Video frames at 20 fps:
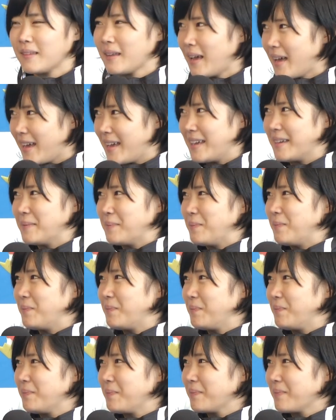はいこれはいかが
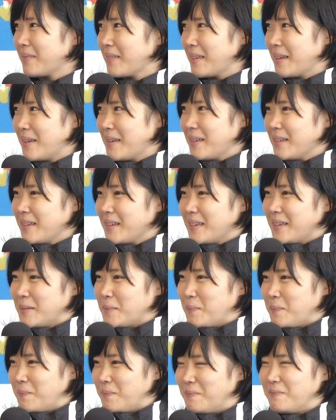だったんですか
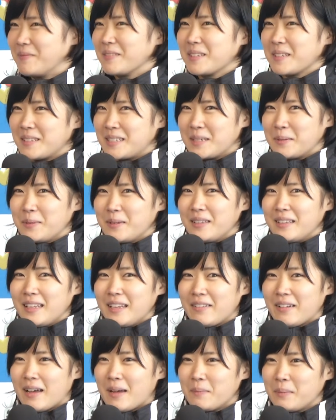自分で
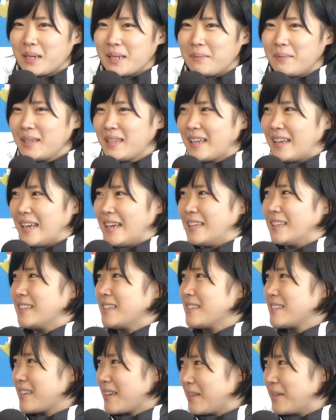はあんまり見てないんで
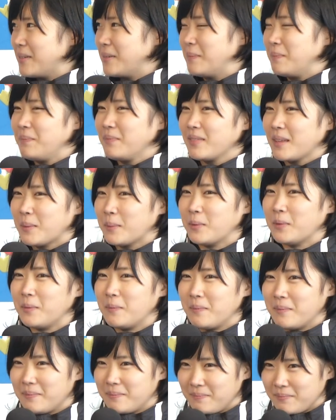すけど、えー、でも
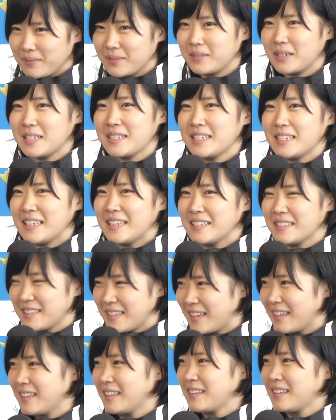嬉しいです
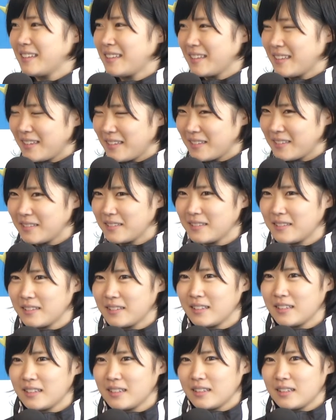ねたくさんこうねあ
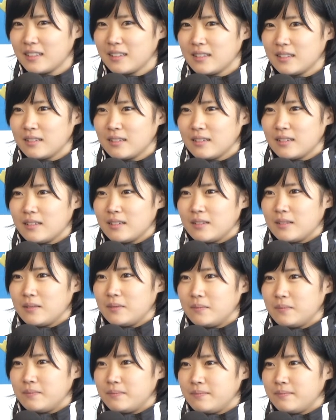の日々反響の方も
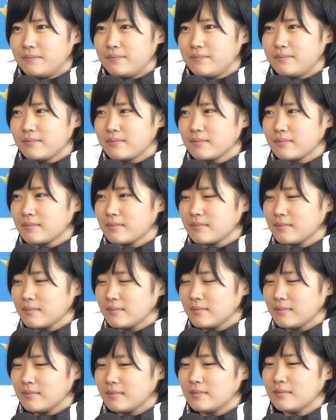大きくなっていったかと思
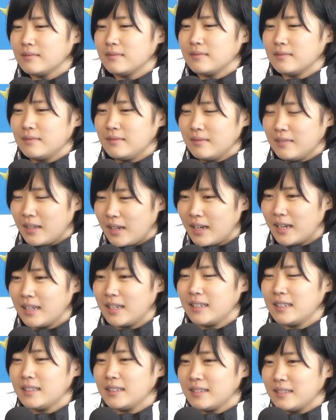いますがはい
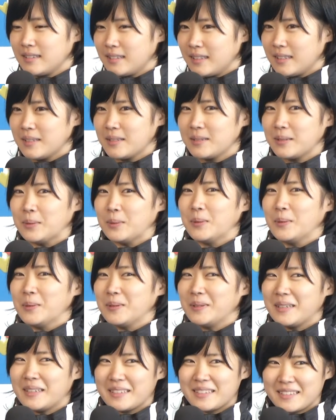そ
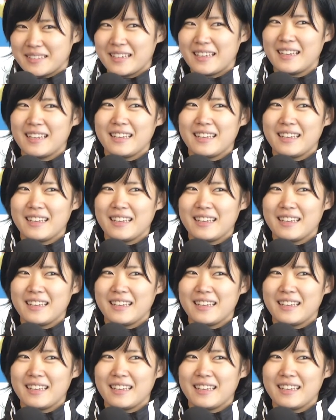うですね。